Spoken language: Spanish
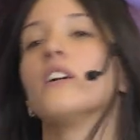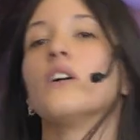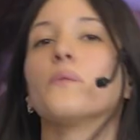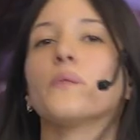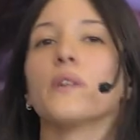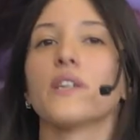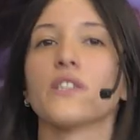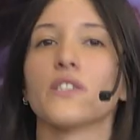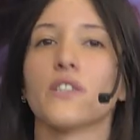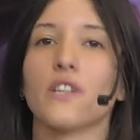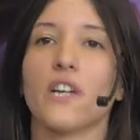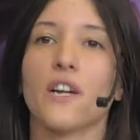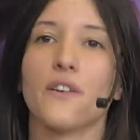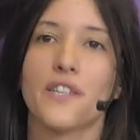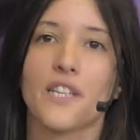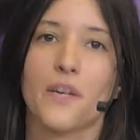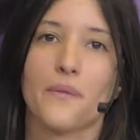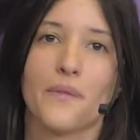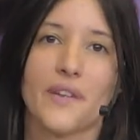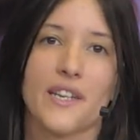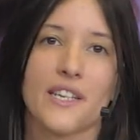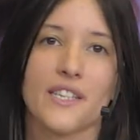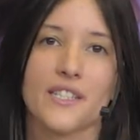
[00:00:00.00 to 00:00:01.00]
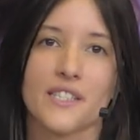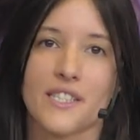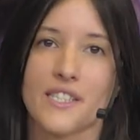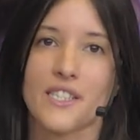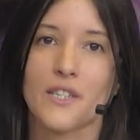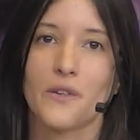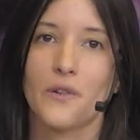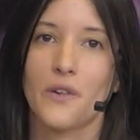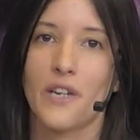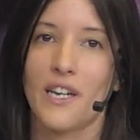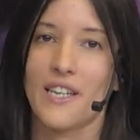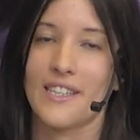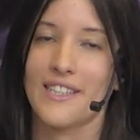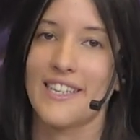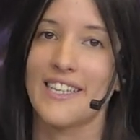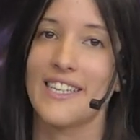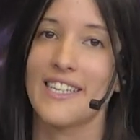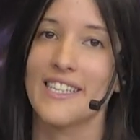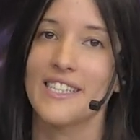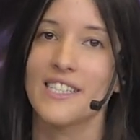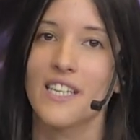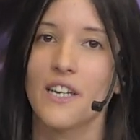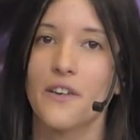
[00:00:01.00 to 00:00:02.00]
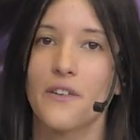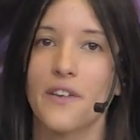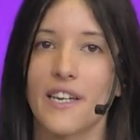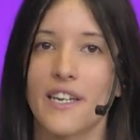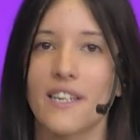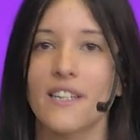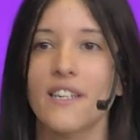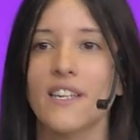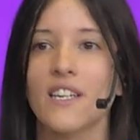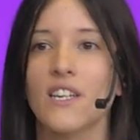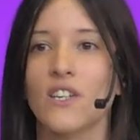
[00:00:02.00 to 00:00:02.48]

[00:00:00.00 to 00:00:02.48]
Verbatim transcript: porque si no la vitamina C se volatiliza bien.